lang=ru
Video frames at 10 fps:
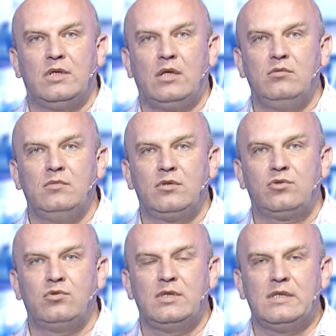Я думаю,
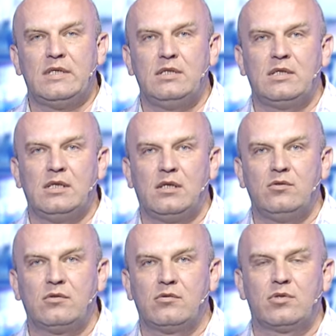что телезрители,
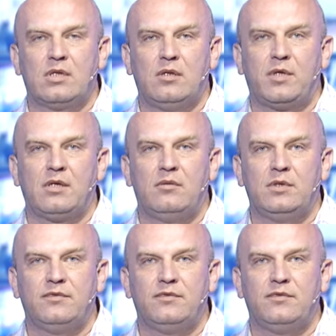радиослушатели программы